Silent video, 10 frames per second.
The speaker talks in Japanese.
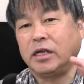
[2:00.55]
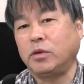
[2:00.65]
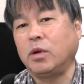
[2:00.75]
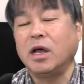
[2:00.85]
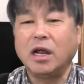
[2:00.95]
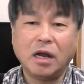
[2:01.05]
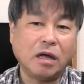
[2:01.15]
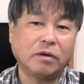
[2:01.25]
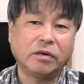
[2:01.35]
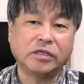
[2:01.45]
いと
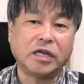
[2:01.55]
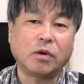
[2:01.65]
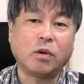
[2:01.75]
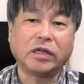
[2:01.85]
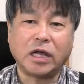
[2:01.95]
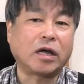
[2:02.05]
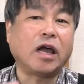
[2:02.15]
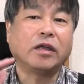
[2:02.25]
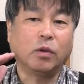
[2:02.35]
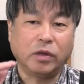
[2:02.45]
ランクル車高が高いの